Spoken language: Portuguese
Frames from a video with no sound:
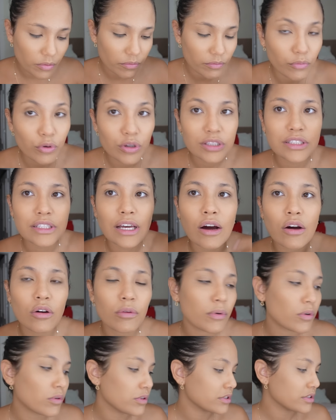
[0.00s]
botar
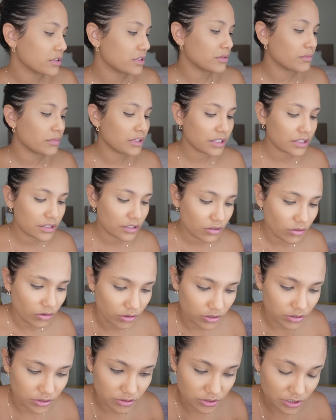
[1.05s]
alguma coisa em cima dessa
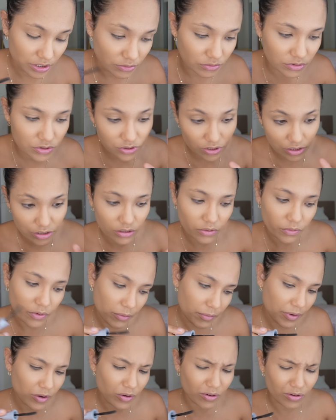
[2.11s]
cola, sendo que isso aqui não é
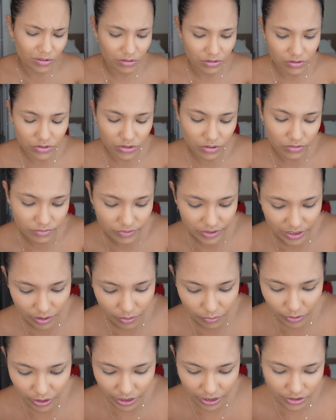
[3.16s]
uma cola, só pra dar
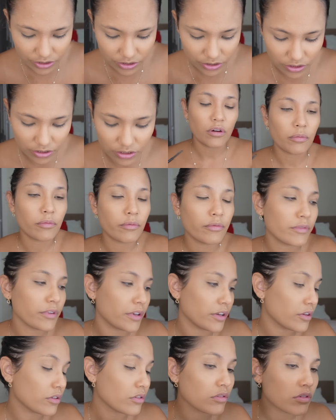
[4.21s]
uma olhadinha. Vamos
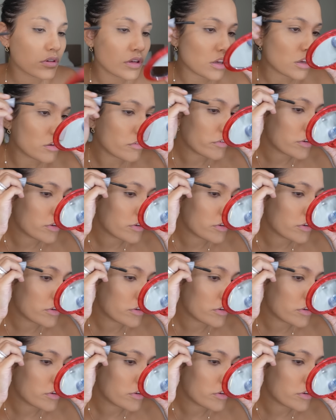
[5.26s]
ver que, que